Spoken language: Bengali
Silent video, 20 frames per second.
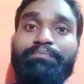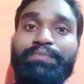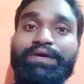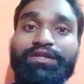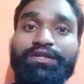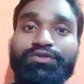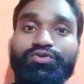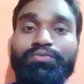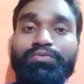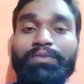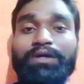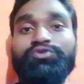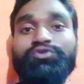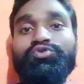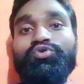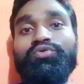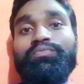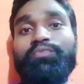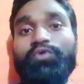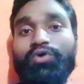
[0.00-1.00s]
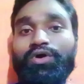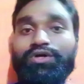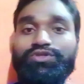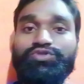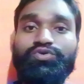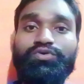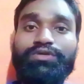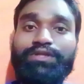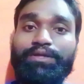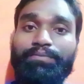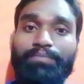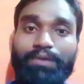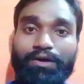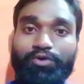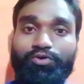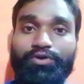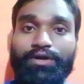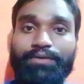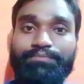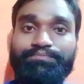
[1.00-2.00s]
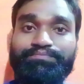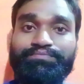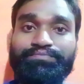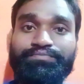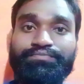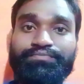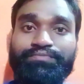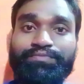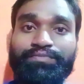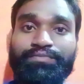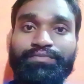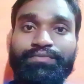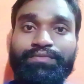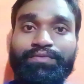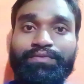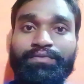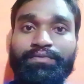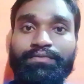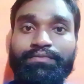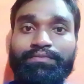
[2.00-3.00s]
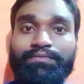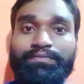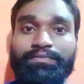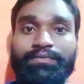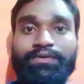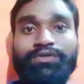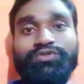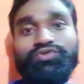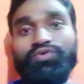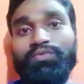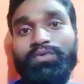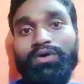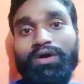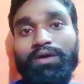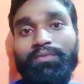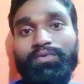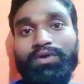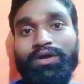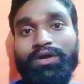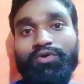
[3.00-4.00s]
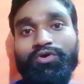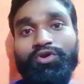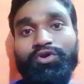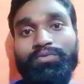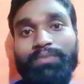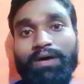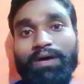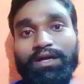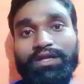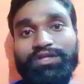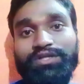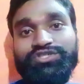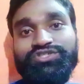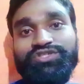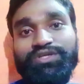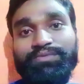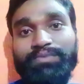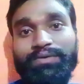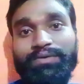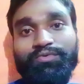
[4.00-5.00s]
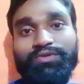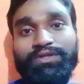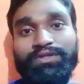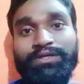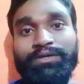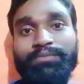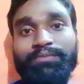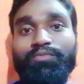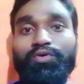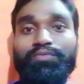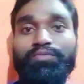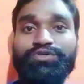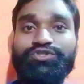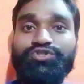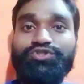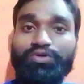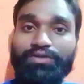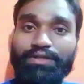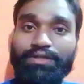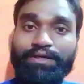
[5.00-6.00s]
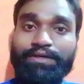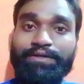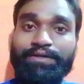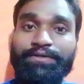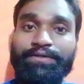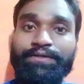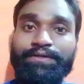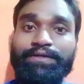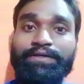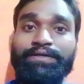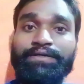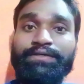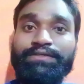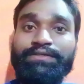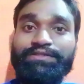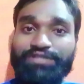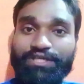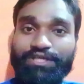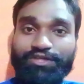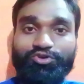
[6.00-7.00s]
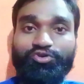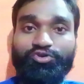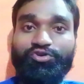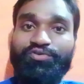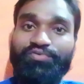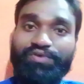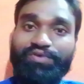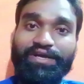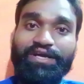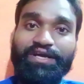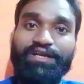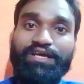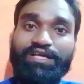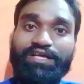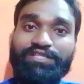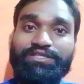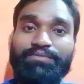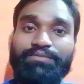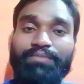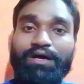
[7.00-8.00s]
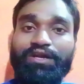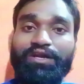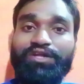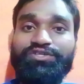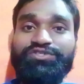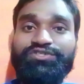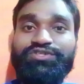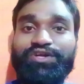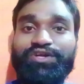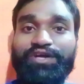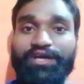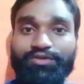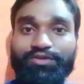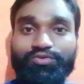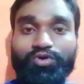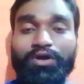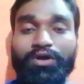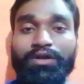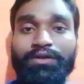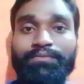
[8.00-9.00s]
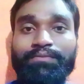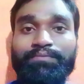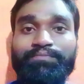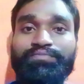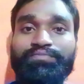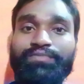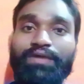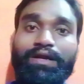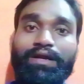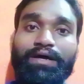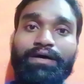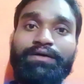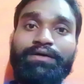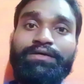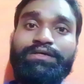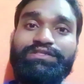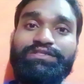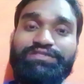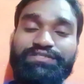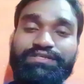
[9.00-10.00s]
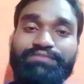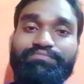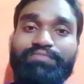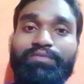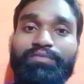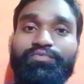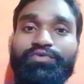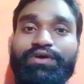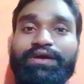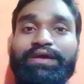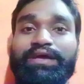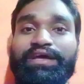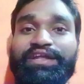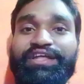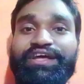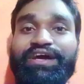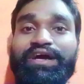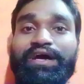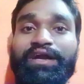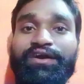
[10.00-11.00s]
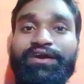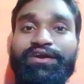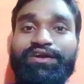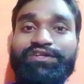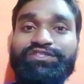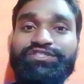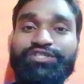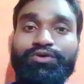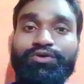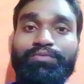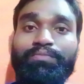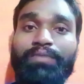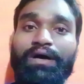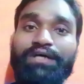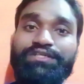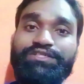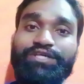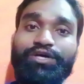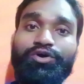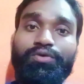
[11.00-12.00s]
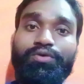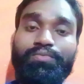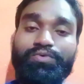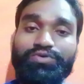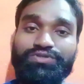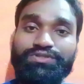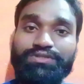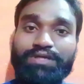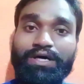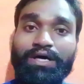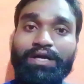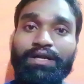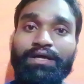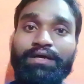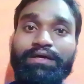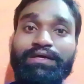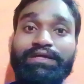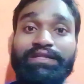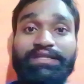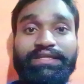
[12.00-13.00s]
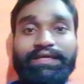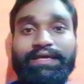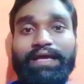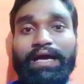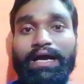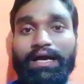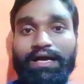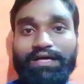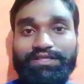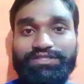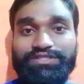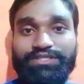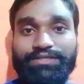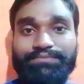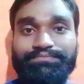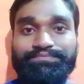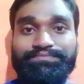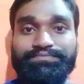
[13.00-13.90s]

বিন্দু মাত্র প্রকাশ করতে পারল না শুভকামনা রইল বাংলাদেশ টিমের প্রতি ভবিষ্যতে যে ধরনের ক্রিকেট খেলছে বাংলাদেশ ক্রিকেট দল তারা জিম্বাবুয়ে কেনিয়া কানাডার চেয়েও বাজে অবস্থার দিকে আগাচ্ছে